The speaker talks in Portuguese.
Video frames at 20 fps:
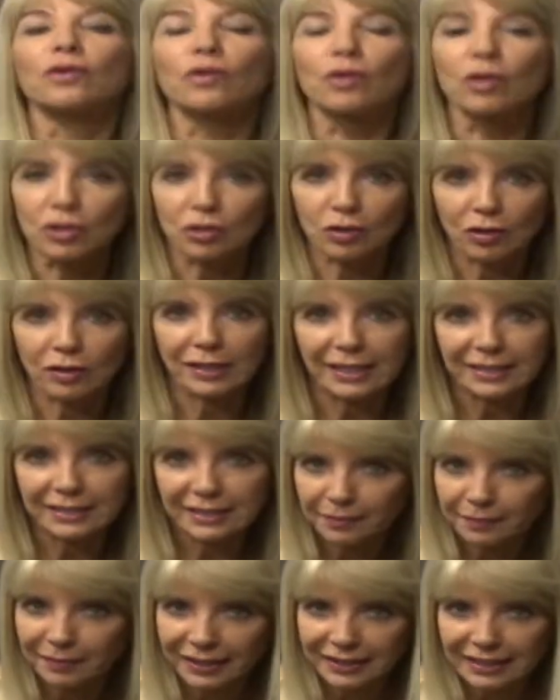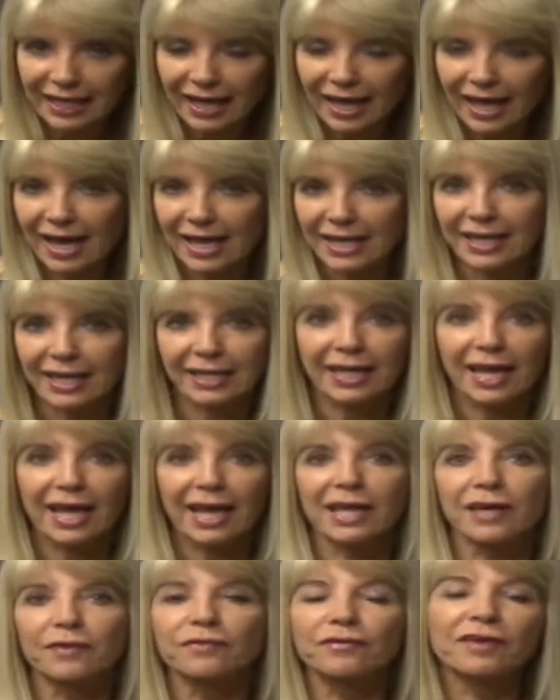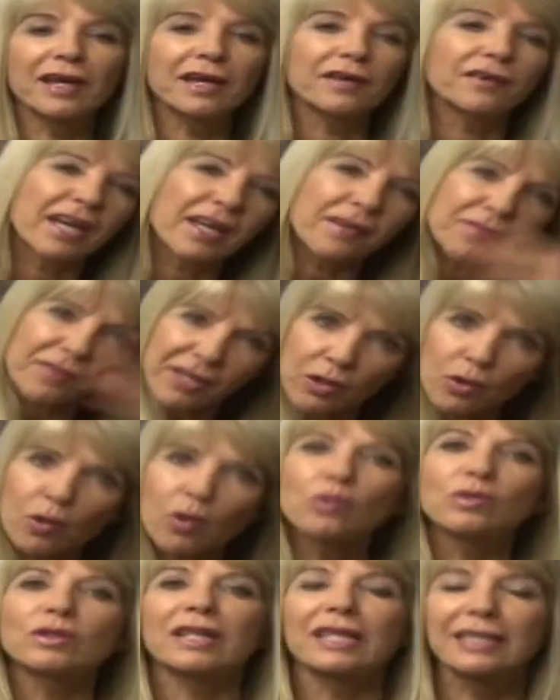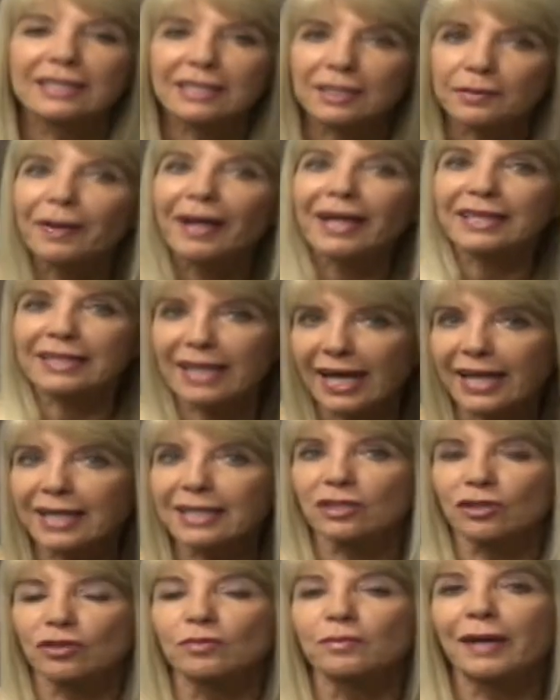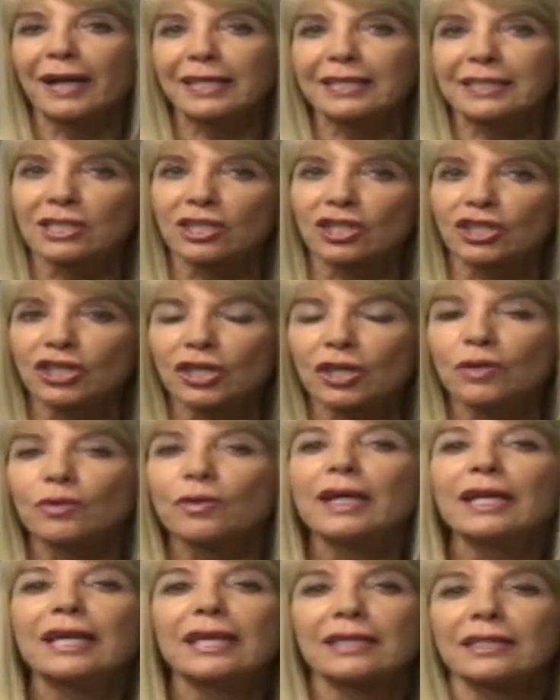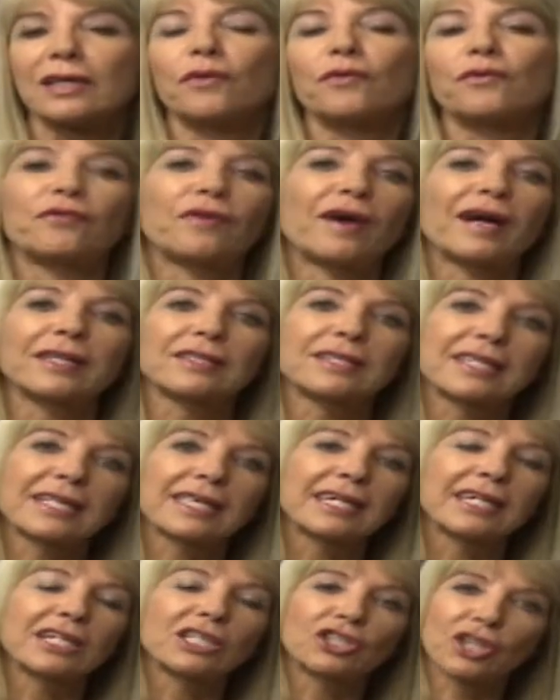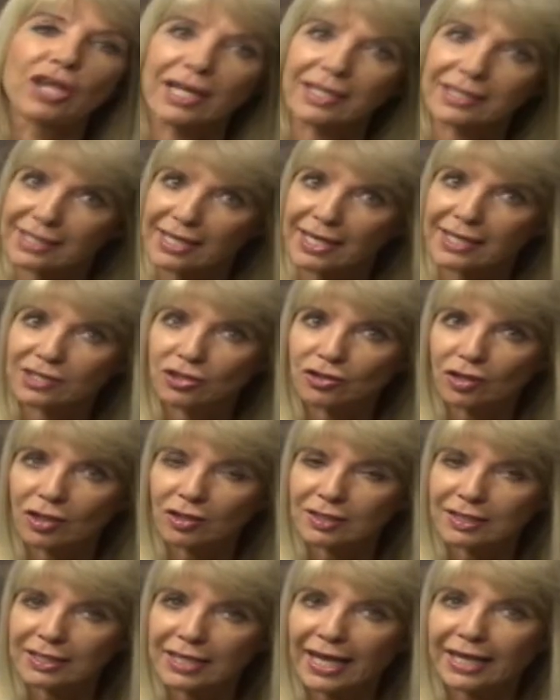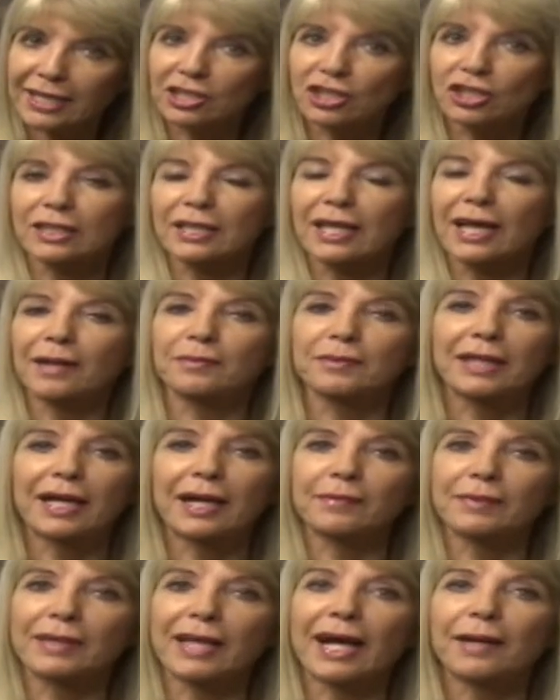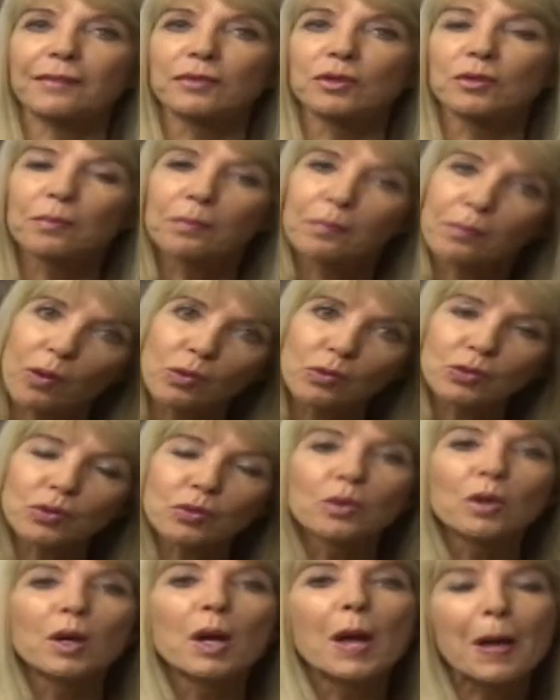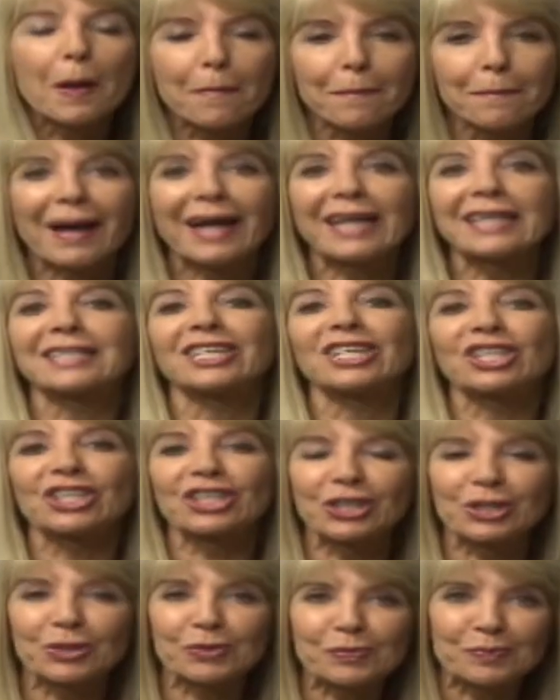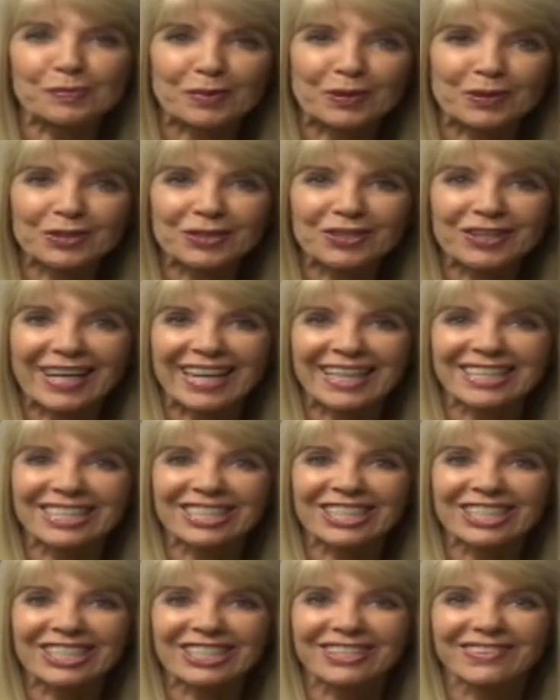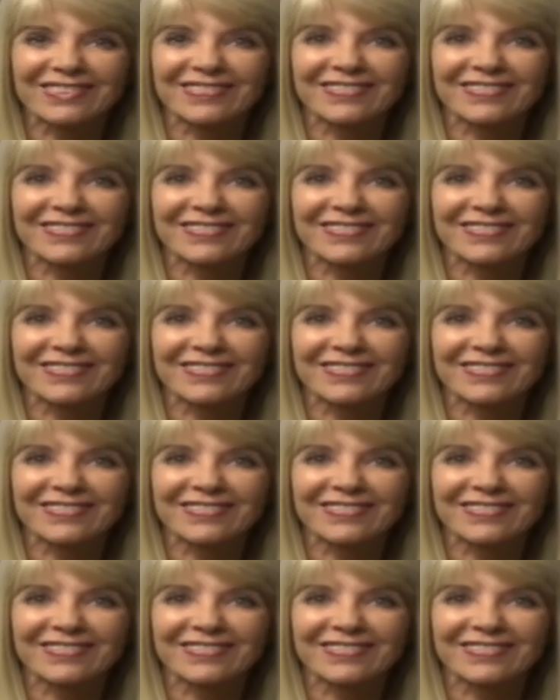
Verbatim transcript: Gostou dessa matéria? Quer rever? Rever outras matérias do Mais Estilo? Então faz o seguinte, acesse nosso site www.maisestilo.net.